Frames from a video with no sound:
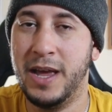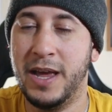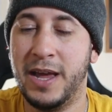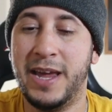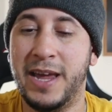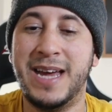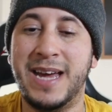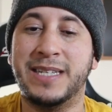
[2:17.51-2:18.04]

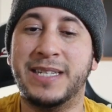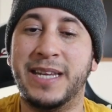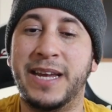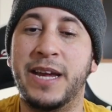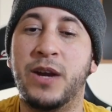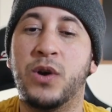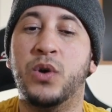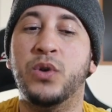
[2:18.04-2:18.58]
y así
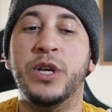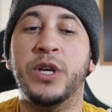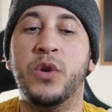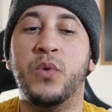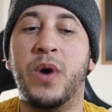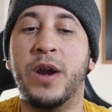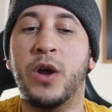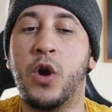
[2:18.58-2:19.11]

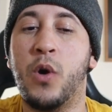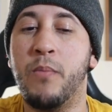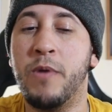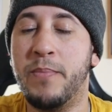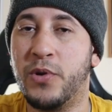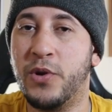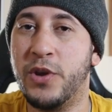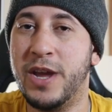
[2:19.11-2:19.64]
continuar con mi
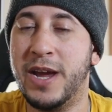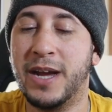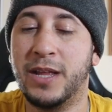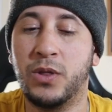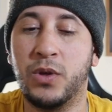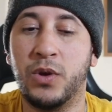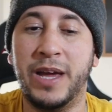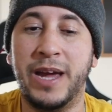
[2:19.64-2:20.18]

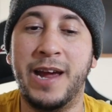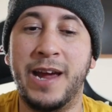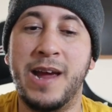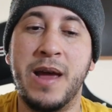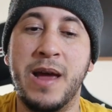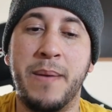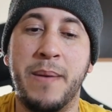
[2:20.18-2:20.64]
proyecto de